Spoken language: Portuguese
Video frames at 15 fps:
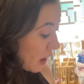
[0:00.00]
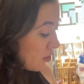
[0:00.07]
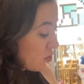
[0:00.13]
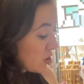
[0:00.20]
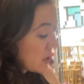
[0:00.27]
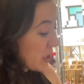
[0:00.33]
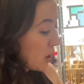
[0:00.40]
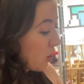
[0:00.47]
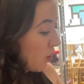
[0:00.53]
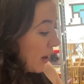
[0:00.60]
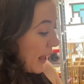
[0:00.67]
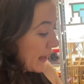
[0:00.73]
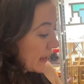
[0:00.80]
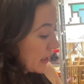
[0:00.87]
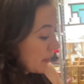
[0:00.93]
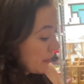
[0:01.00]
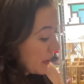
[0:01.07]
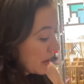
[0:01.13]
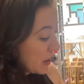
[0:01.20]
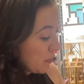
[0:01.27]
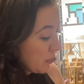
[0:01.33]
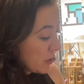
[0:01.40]
Vou circular aqui pra
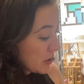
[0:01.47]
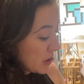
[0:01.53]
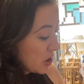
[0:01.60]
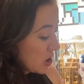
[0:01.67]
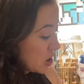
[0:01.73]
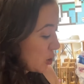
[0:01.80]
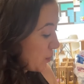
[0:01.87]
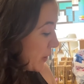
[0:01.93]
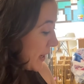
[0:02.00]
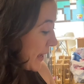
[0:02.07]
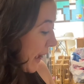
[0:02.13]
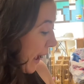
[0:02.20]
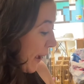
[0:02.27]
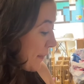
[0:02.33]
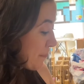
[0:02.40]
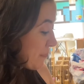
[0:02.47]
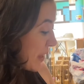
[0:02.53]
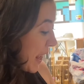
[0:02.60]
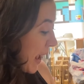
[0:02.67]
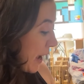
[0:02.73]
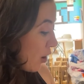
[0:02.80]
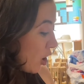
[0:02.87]
depois a gente pegar.
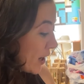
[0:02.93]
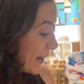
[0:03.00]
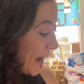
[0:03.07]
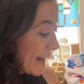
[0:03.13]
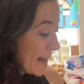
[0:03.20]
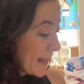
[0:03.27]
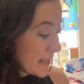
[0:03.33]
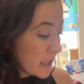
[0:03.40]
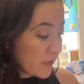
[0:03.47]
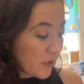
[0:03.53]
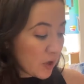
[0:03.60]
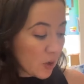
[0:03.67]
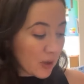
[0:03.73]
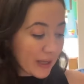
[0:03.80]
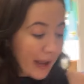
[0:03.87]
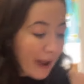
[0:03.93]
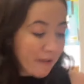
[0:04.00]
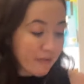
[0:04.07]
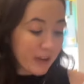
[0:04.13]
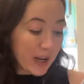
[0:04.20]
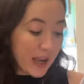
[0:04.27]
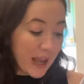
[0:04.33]
Agora, caneta
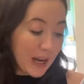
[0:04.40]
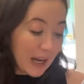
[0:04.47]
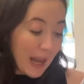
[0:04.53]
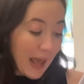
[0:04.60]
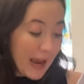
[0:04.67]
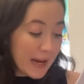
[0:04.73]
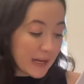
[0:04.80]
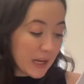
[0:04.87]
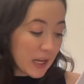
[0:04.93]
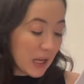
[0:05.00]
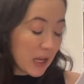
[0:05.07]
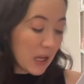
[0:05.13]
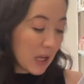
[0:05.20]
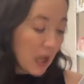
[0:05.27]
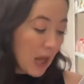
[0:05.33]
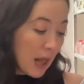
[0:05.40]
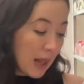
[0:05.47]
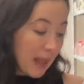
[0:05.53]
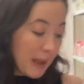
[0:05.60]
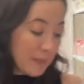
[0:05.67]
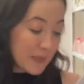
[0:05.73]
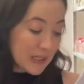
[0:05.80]
esferográfica, reliner
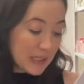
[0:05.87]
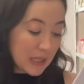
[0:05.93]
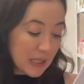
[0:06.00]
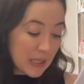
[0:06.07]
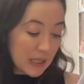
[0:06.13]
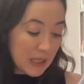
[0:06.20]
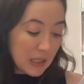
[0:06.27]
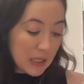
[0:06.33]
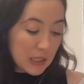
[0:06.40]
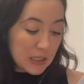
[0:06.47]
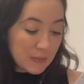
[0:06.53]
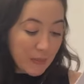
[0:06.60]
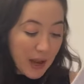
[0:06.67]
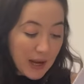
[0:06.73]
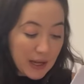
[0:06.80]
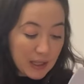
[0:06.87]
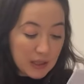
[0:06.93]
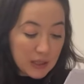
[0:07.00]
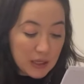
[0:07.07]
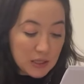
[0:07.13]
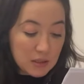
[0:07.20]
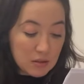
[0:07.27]
lapiseira Tris
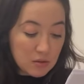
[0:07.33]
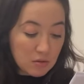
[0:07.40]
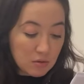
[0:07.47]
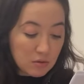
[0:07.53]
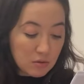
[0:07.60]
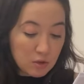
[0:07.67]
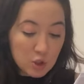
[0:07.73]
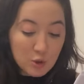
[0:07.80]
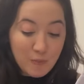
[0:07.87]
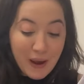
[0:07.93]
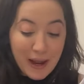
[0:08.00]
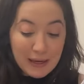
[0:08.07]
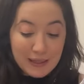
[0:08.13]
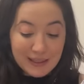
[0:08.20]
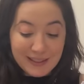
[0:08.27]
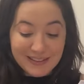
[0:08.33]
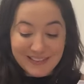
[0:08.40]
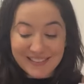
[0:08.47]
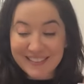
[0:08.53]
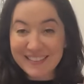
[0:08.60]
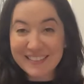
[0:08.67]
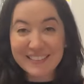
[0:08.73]
marca-texto de
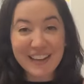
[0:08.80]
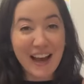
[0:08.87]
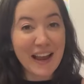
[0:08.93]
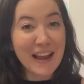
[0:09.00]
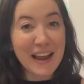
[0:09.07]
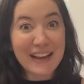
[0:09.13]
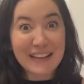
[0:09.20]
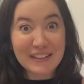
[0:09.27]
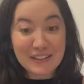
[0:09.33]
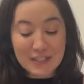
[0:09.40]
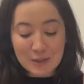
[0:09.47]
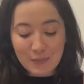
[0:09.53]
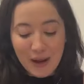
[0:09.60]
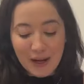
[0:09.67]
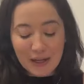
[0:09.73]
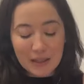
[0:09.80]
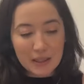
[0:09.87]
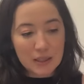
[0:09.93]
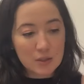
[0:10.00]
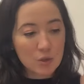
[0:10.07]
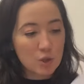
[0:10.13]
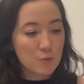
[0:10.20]
balinha. Aí é lindo esse
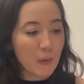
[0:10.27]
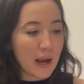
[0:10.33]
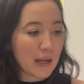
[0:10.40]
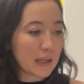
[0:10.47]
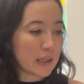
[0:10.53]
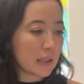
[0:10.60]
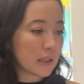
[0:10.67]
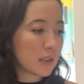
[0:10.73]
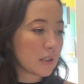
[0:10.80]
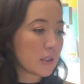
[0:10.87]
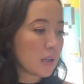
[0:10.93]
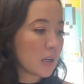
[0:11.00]
marca-texto de balinha.